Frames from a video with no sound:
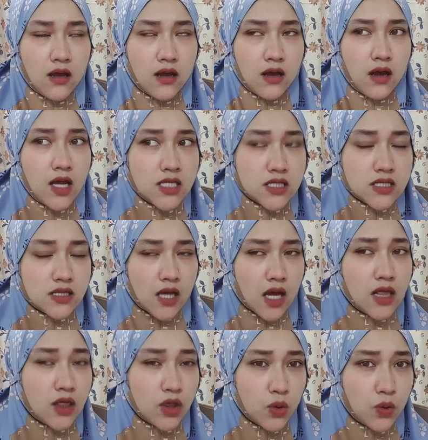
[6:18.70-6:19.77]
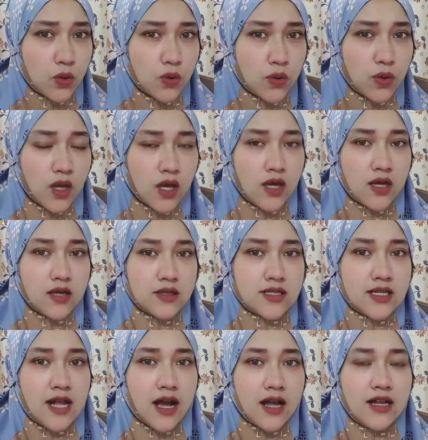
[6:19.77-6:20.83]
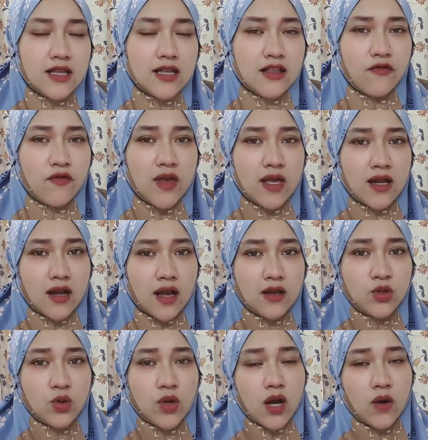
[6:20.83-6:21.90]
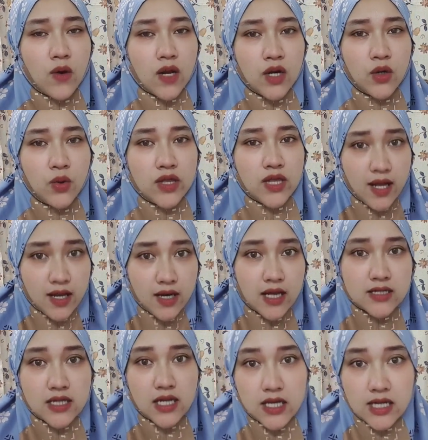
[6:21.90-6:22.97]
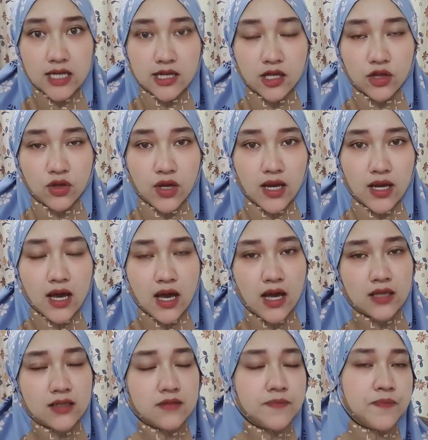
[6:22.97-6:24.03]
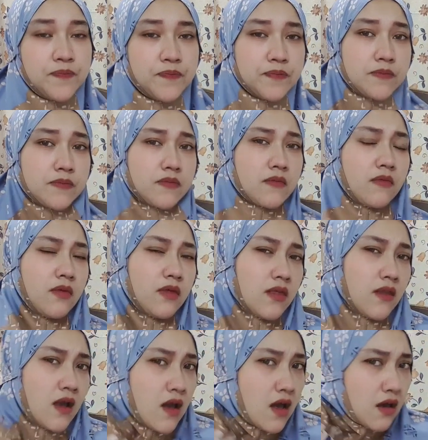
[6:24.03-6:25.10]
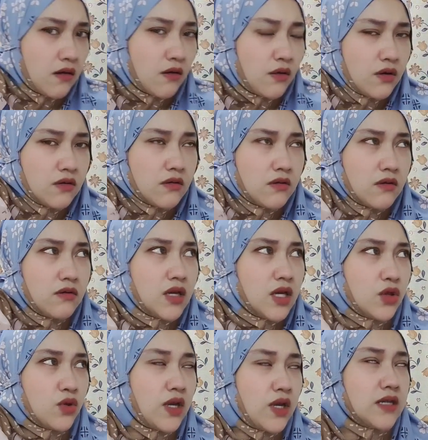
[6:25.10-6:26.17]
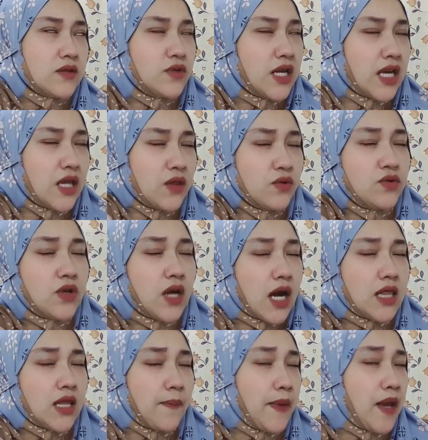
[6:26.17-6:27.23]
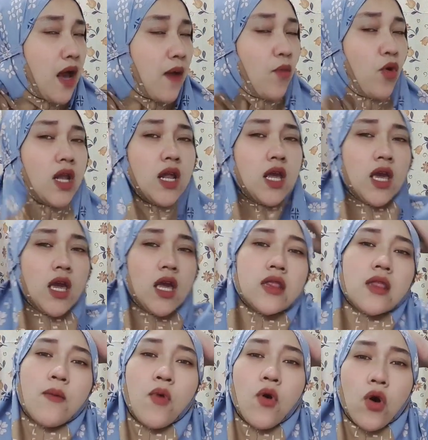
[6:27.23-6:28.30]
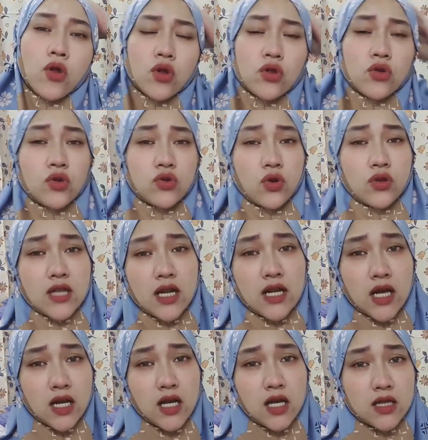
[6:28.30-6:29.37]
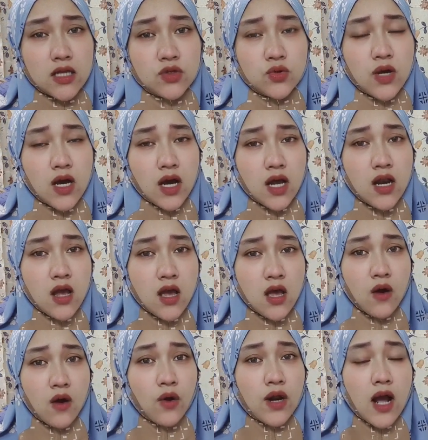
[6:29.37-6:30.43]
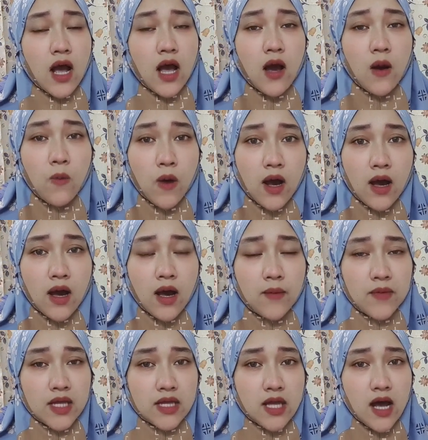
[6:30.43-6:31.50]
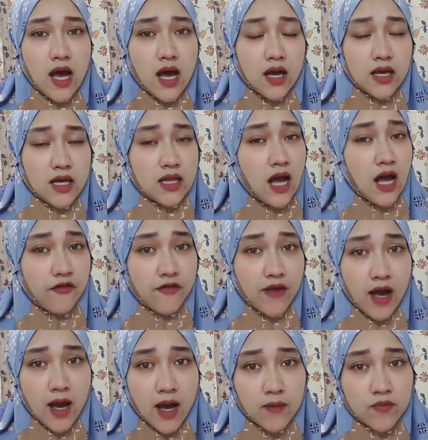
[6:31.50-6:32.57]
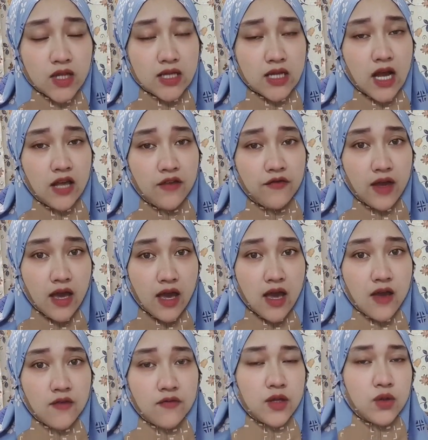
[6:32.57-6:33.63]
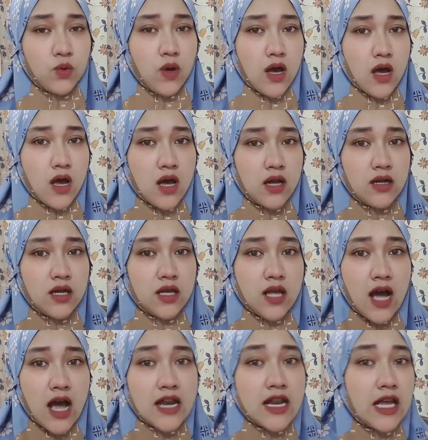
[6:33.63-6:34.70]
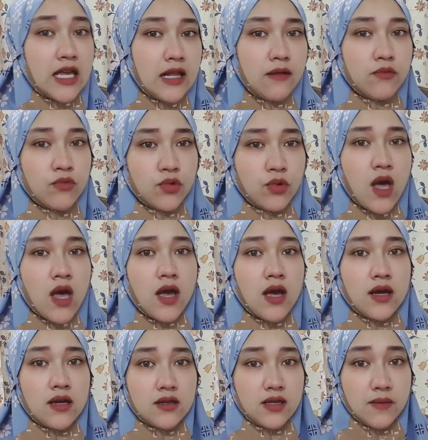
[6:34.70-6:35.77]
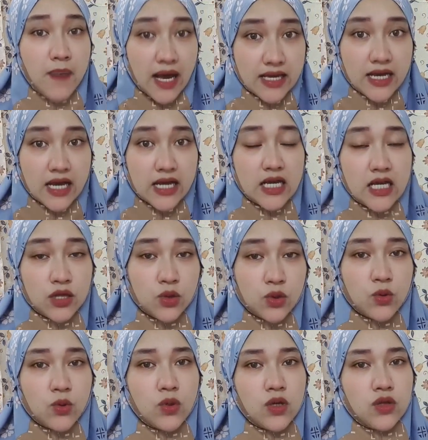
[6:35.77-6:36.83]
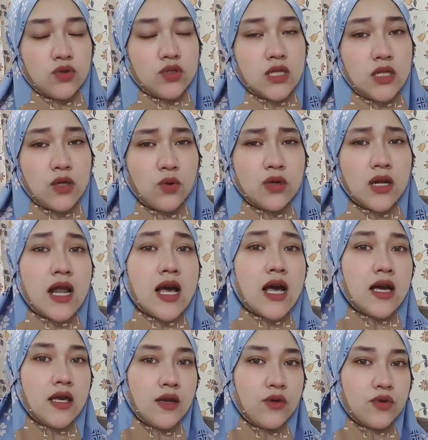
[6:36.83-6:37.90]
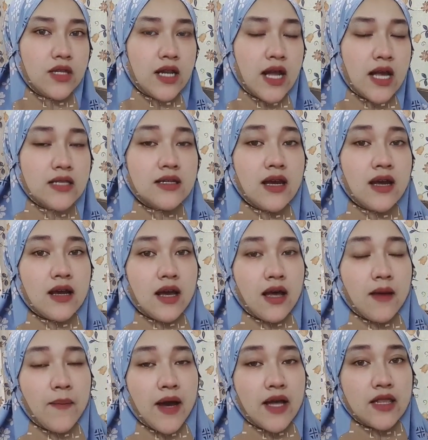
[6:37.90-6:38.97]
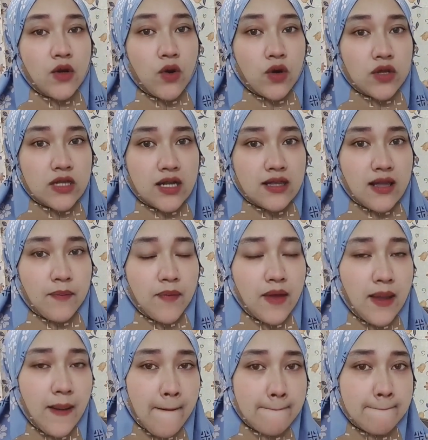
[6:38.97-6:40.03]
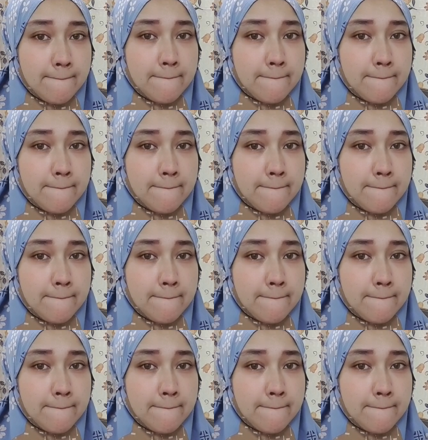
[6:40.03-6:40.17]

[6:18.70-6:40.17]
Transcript: hah satu sedangkan kita pikirkan juga ngeluarin duitnya kan nggak sedikit gitu ya guys oh oh gitu ya udah gitu juga kan tapi nggak mungkin yang kita mau ngotot-ngototan karena kita juga kan orang awam kita nggak kita nggak paham tentang IVF gitu kan kita nggak ada ilmu di bagian itu gitu jadi ya udahlah ikutin aja apa kata dokter tapi